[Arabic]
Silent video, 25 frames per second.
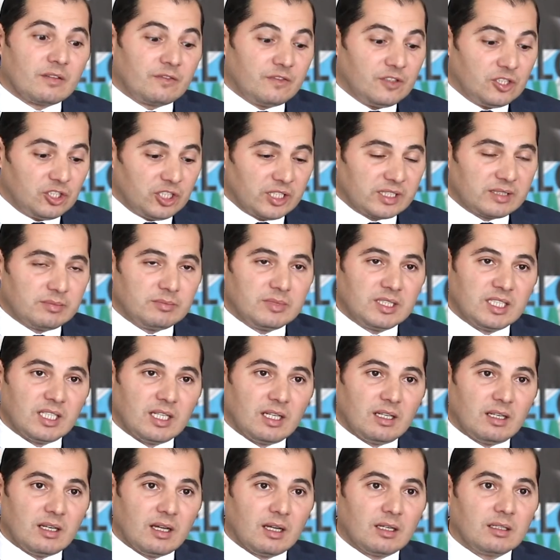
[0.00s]
في الجسم
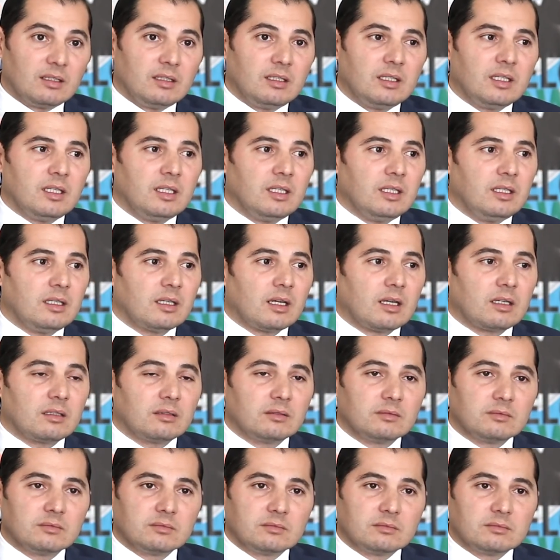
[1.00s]
ديالنا اللي هي
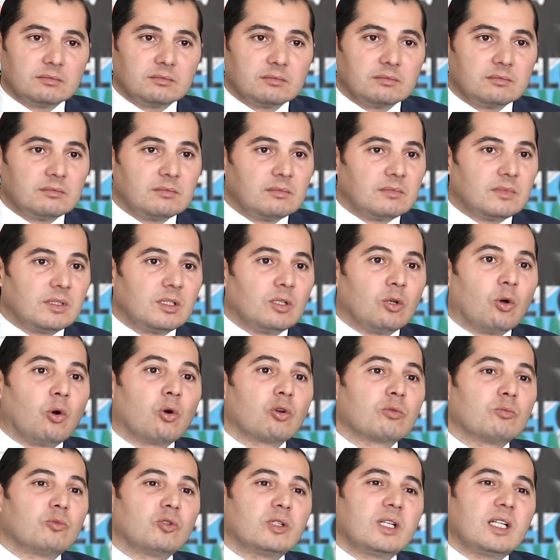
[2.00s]

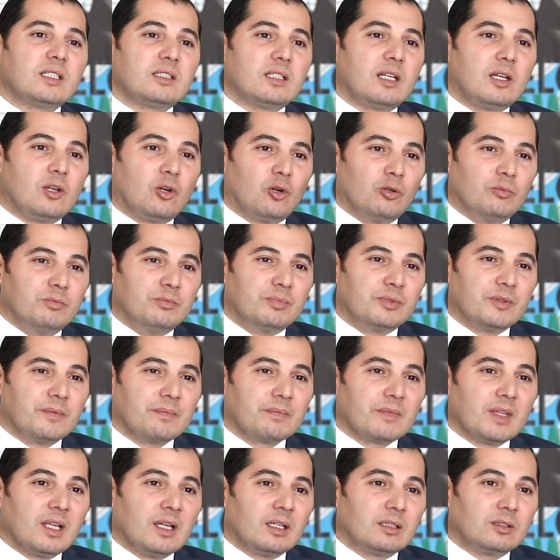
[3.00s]
الهرمونه ديال الحب
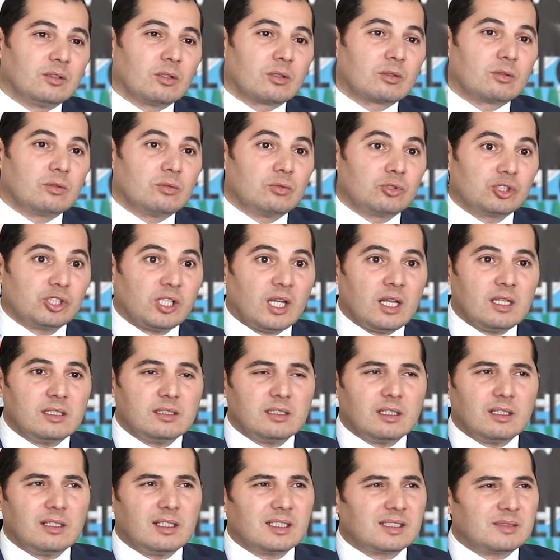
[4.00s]
دونك وشحال
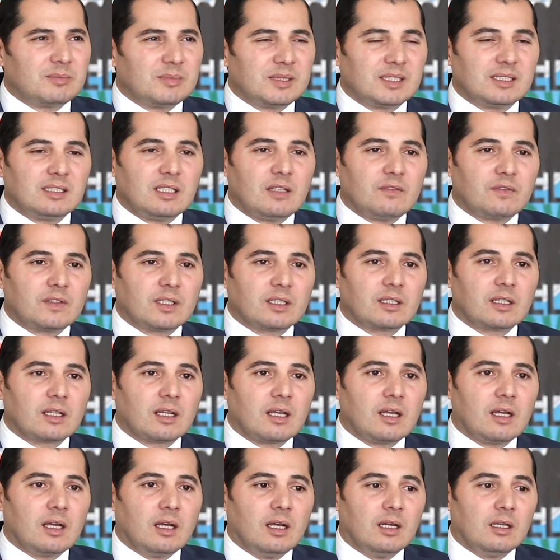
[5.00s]
ديال الناس بزاف
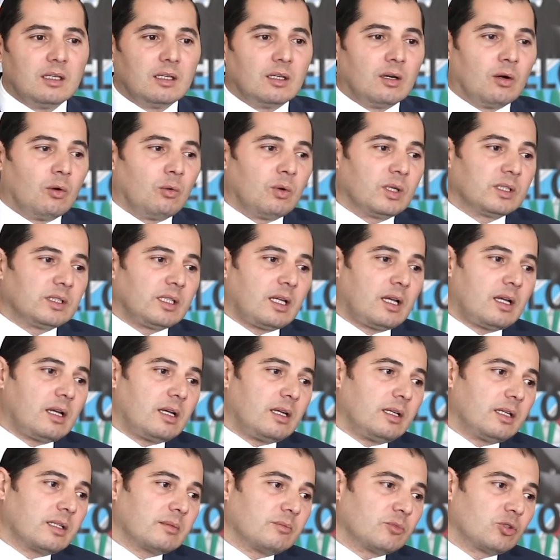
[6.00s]
كتلقاه هو
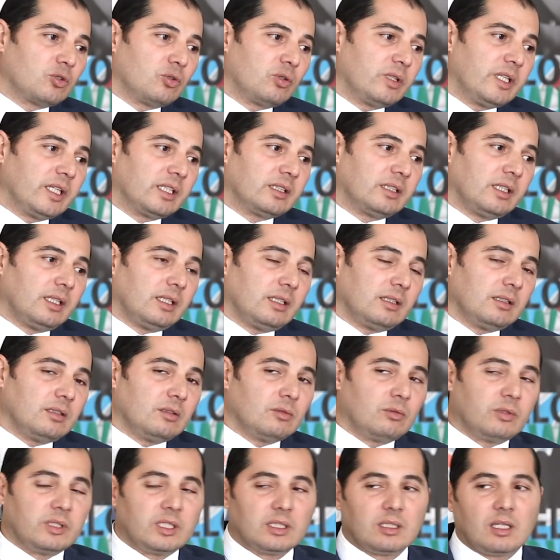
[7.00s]
داير مكونيكتي
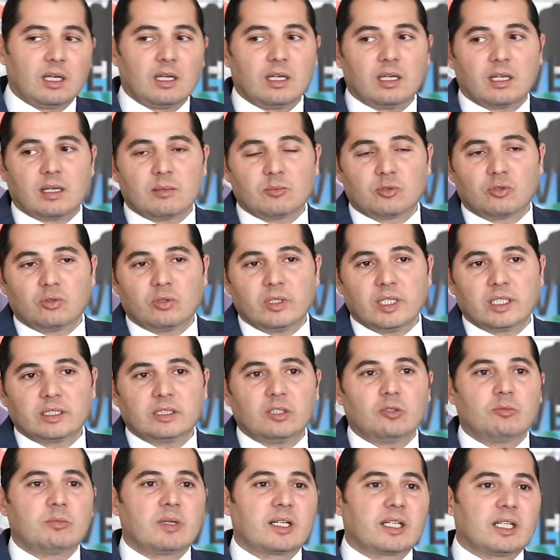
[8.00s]
وهي دايره
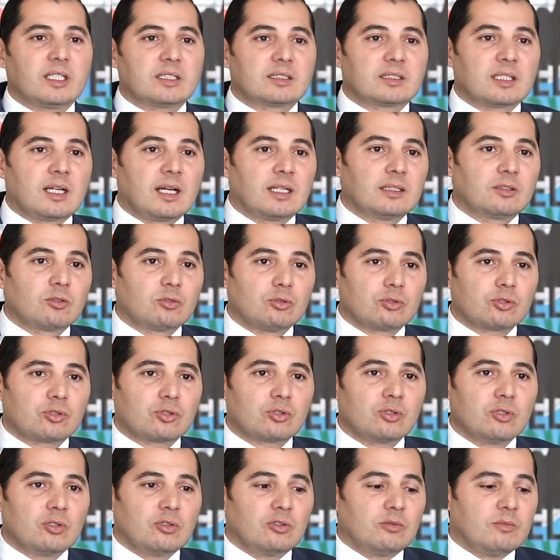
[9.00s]
مكونيكتي وما كيتهضروش
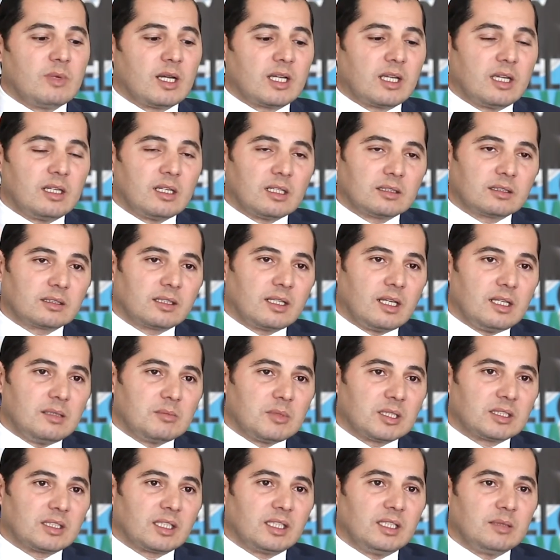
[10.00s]
ما كاينه
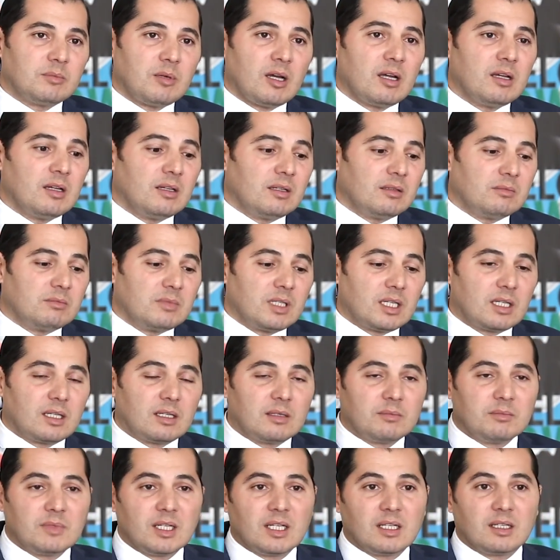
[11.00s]
كلمه طيبه
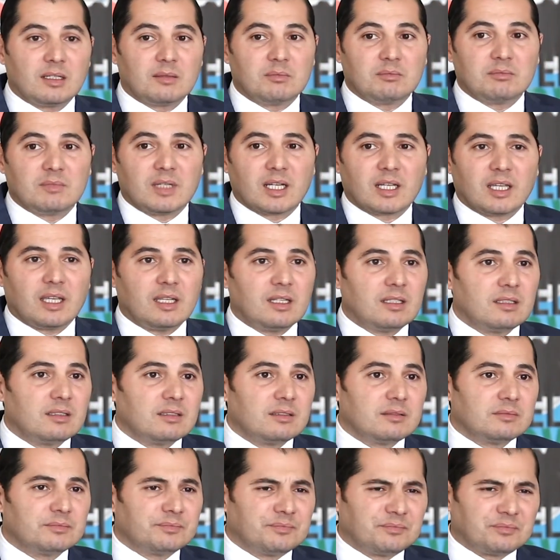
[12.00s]
ما ما ما
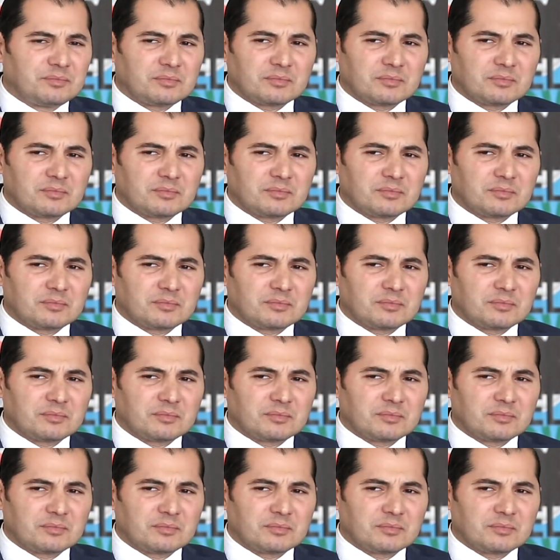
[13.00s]
كاين